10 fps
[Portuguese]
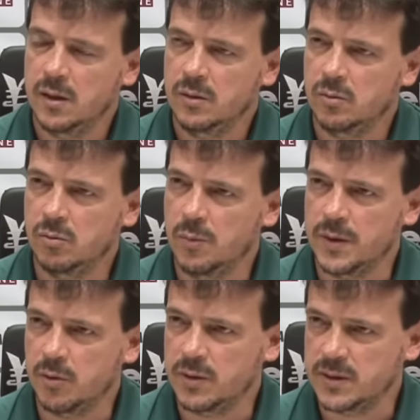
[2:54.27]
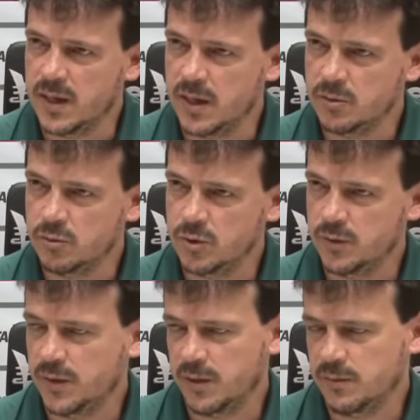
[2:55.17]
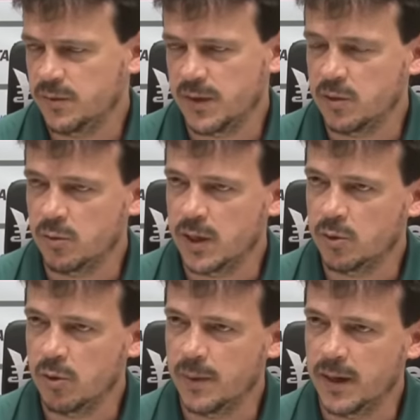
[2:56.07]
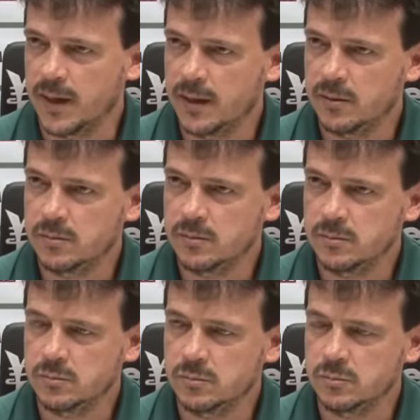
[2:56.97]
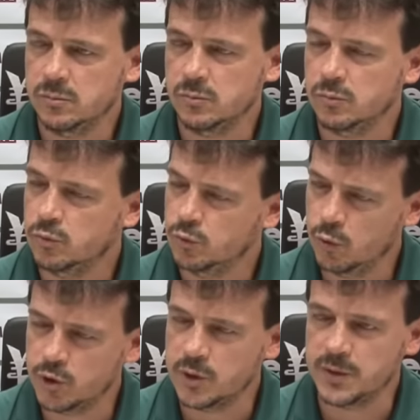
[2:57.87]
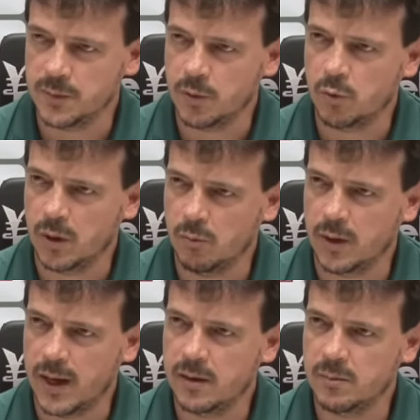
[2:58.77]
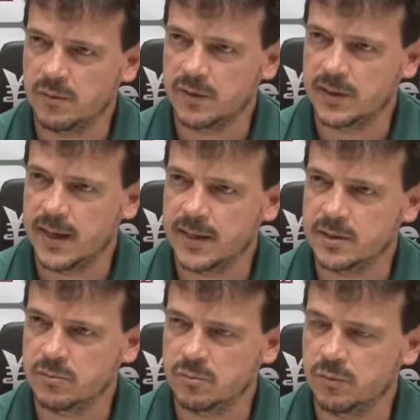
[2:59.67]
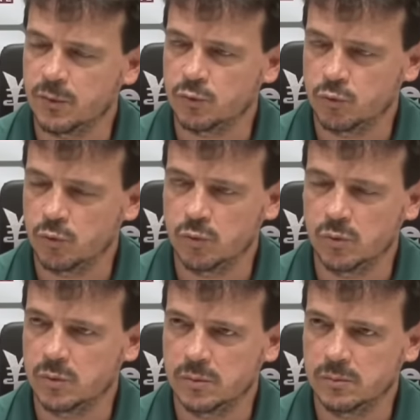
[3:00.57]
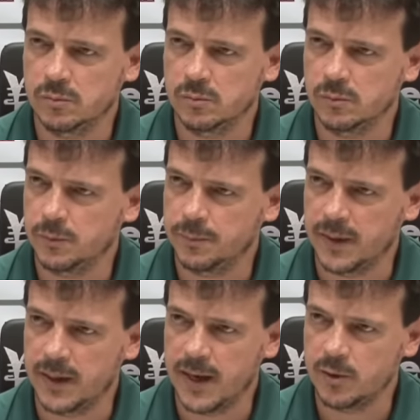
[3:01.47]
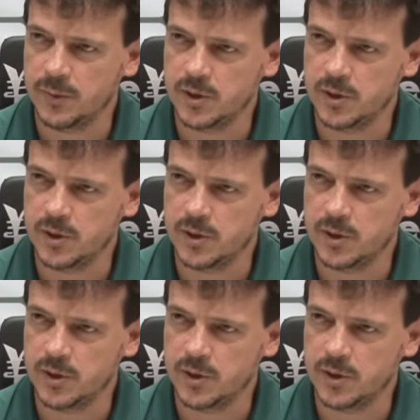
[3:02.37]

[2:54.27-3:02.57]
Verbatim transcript: não cometeu excessos de, de ficar dando cartão amarelo. Os dois times também colaboraram, bem verdade. Foi um jogo pegado, bem